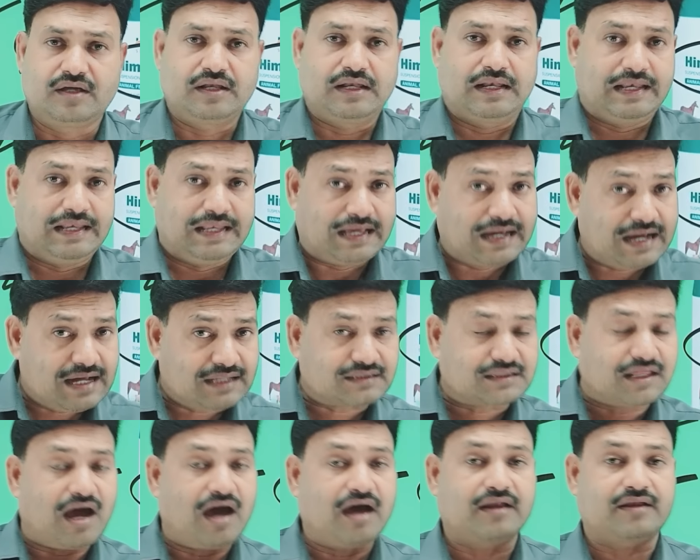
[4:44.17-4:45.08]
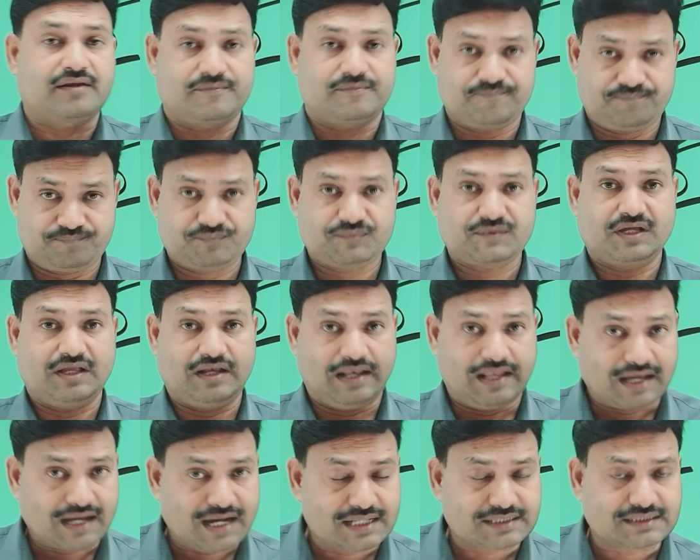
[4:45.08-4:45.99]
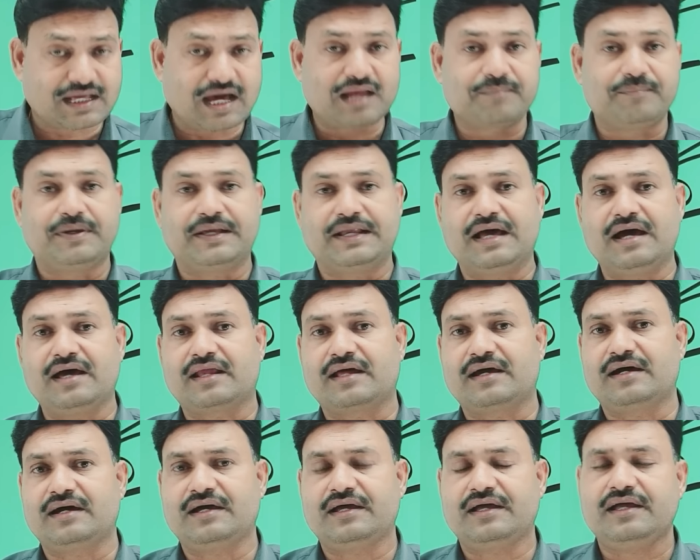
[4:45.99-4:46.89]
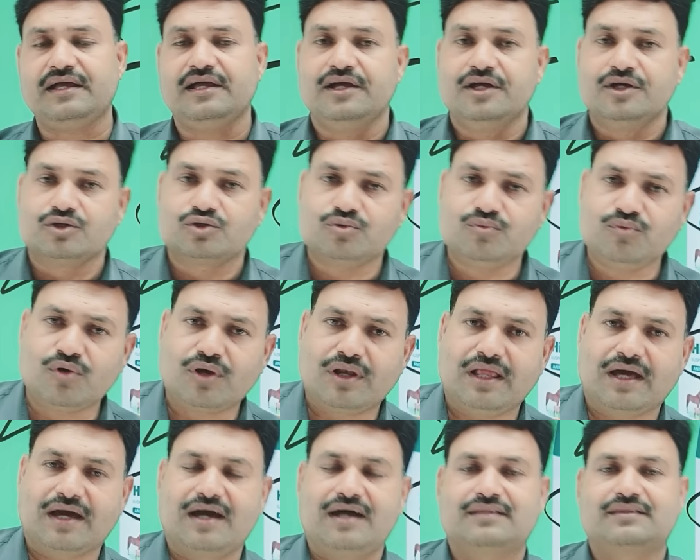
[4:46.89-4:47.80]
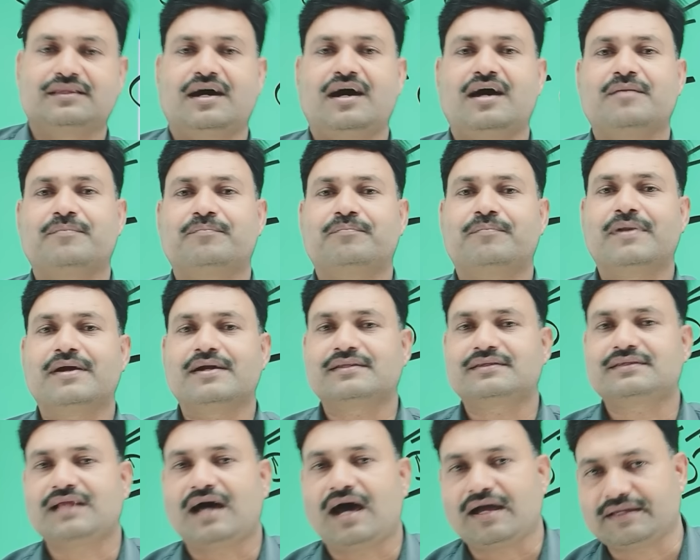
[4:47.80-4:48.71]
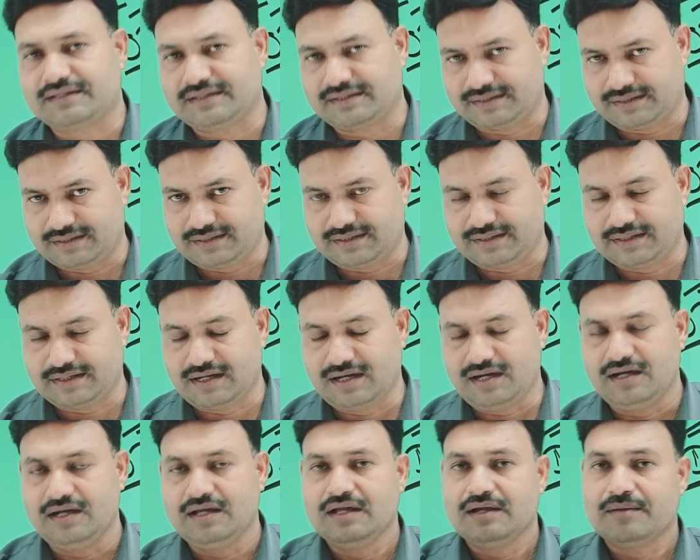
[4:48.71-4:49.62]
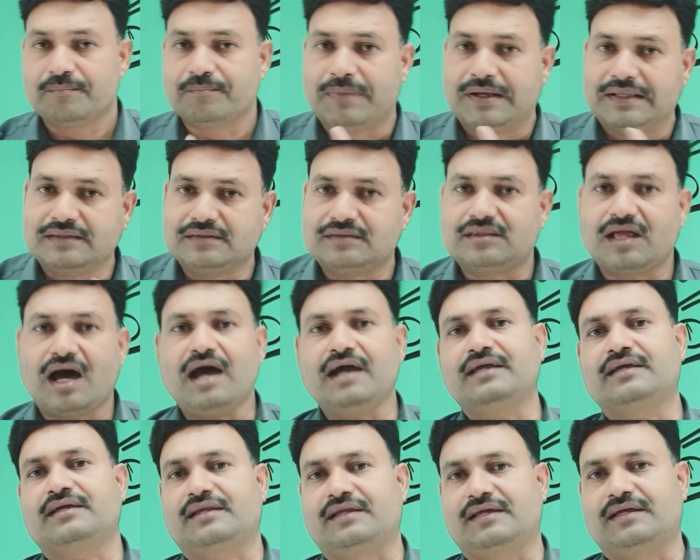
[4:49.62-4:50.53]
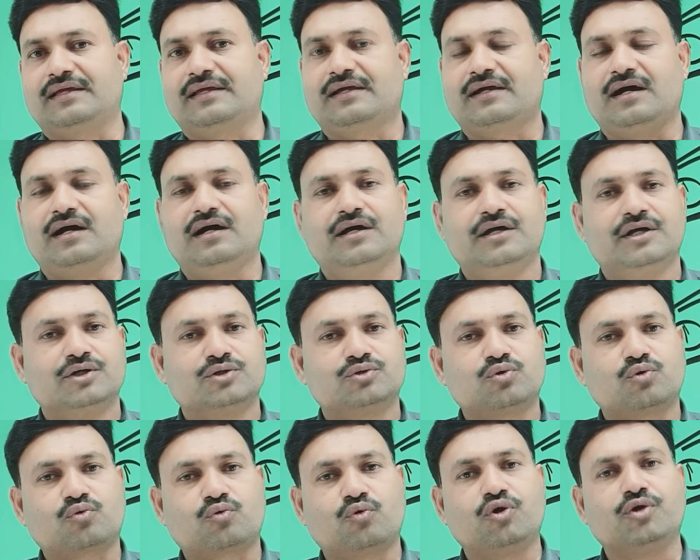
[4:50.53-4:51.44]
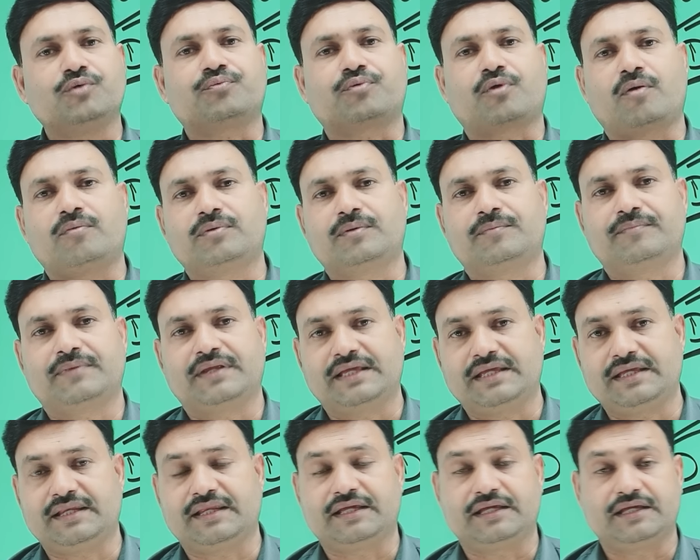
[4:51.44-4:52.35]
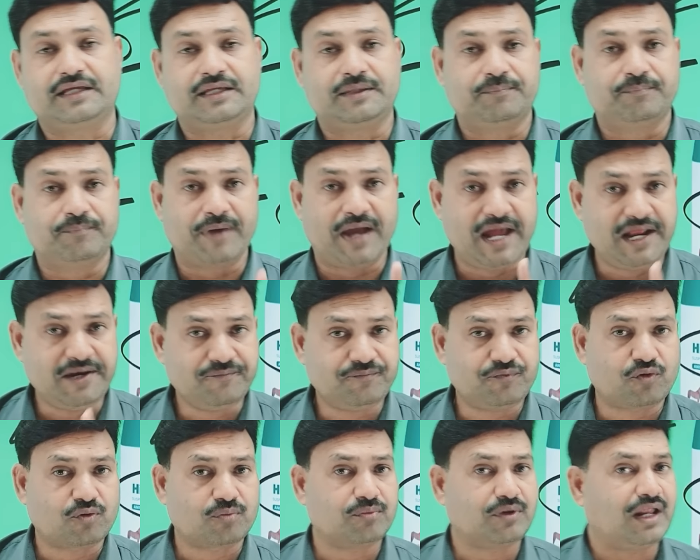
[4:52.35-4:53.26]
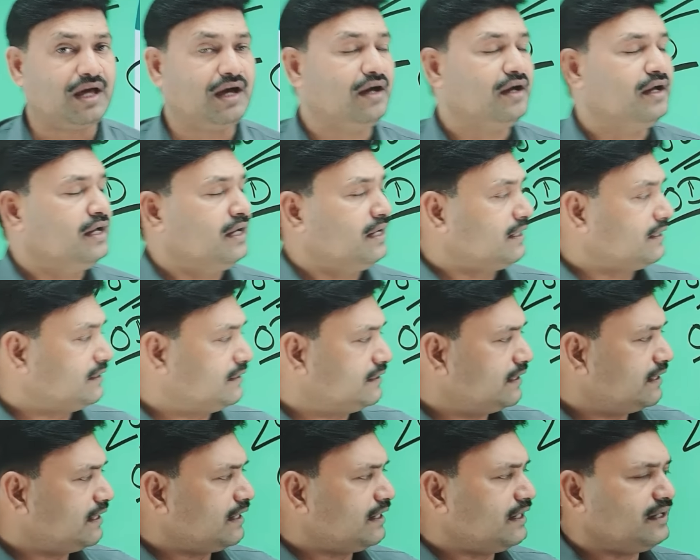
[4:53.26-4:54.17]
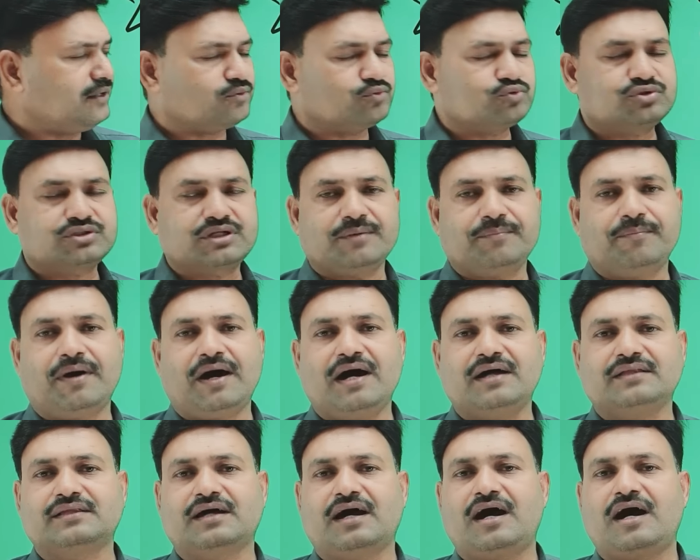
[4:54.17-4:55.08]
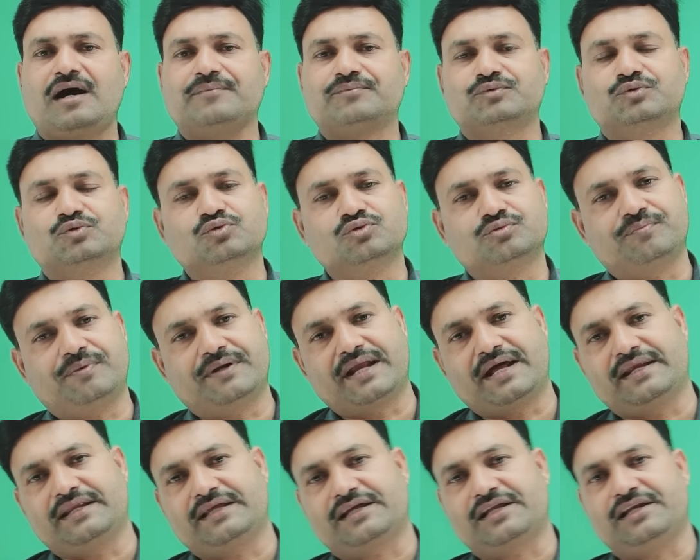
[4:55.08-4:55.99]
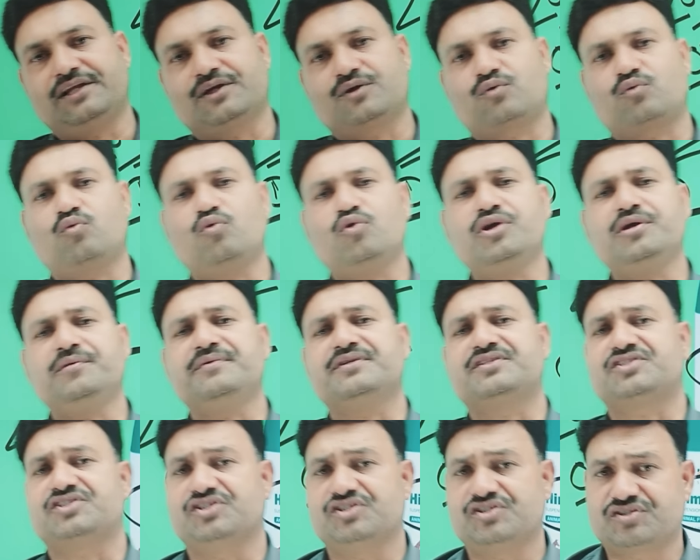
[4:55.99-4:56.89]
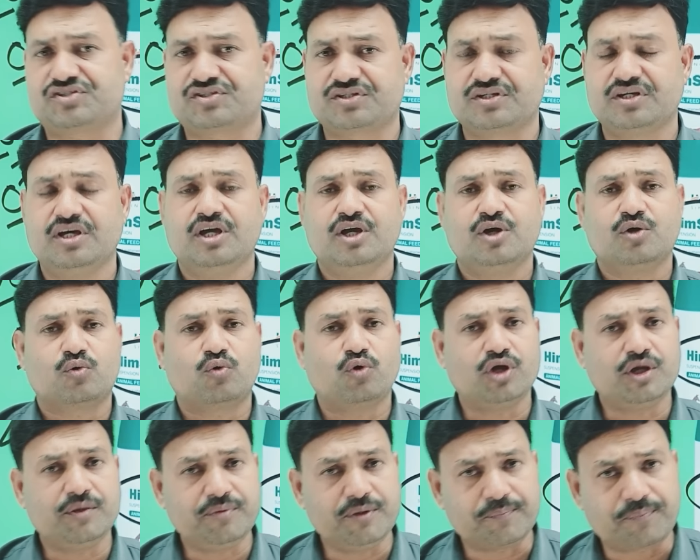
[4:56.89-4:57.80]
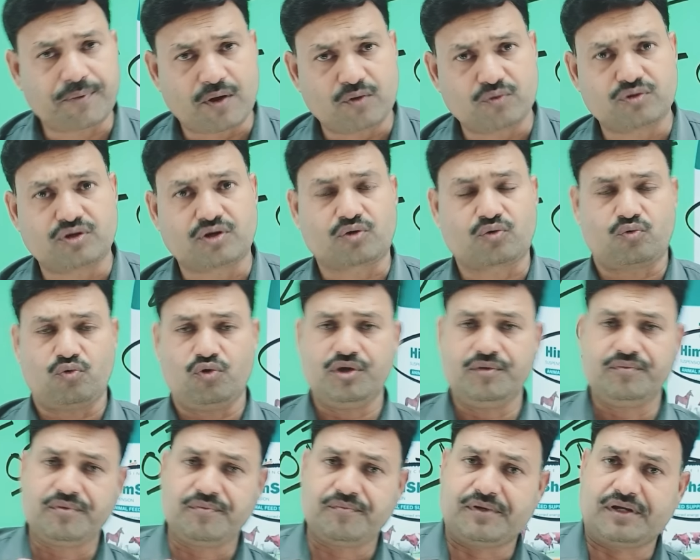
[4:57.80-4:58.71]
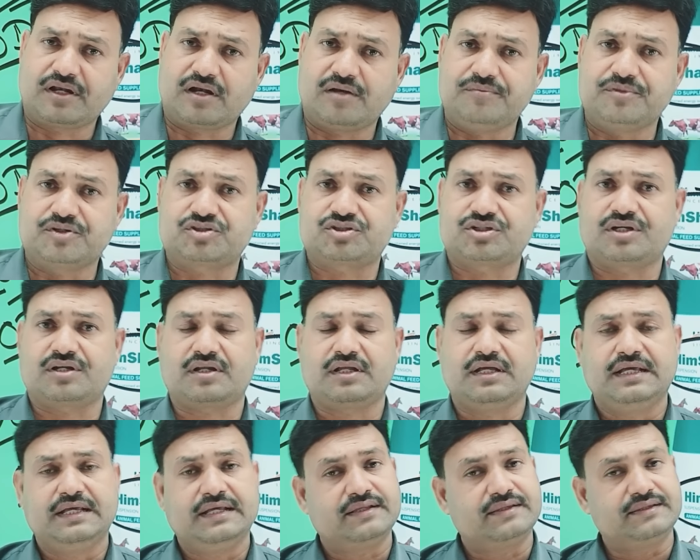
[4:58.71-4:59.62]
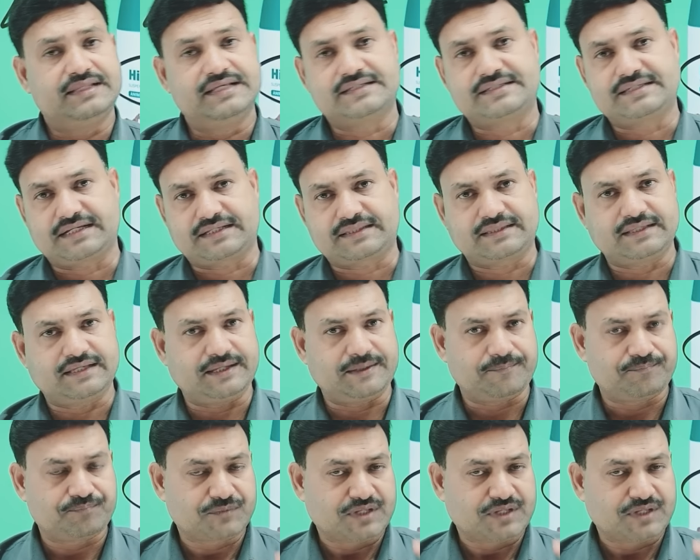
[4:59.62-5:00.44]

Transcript: लगातार लगातार बना रहा है तो वो लगातार बढ़ता ही रहेगा बनता ही रहेगा तो कोई प्रॉब्लम नहीं रहेगी मेन फॉर्मूला ये है उसके बाद आप दूध बढ़ाने के लिए कोई भी चीज़ कोई भी पाउडर कोई भी मिनरल मिक्सचर दे सकते हैं